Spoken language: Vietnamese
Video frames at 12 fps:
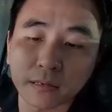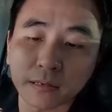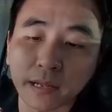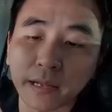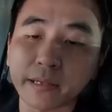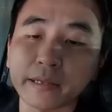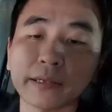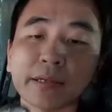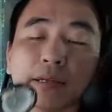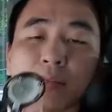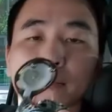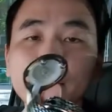đây
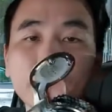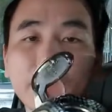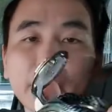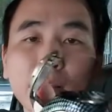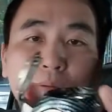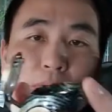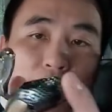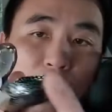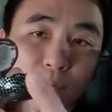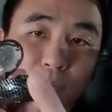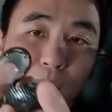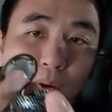trong này nó có một cái
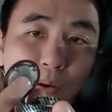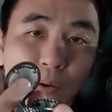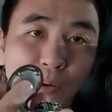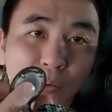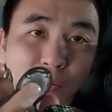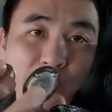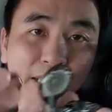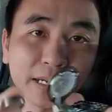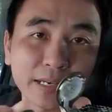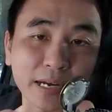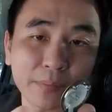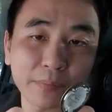lò xo để
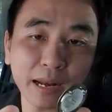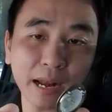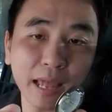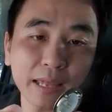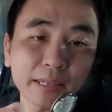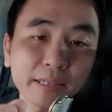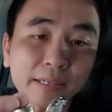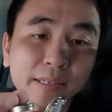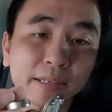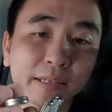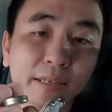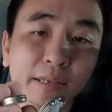giữ cái hộp này lại
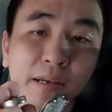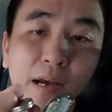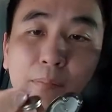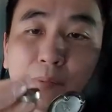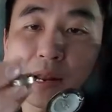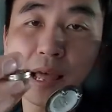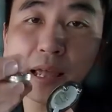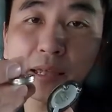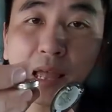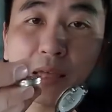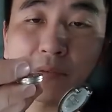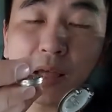hộp này là hai
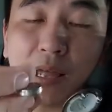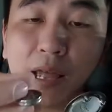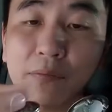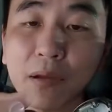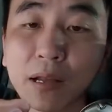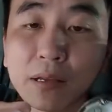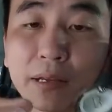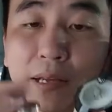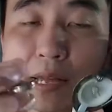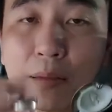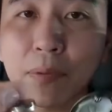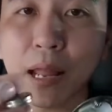hai hai hai phần
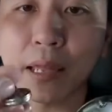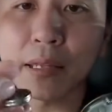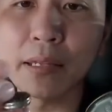ghép lại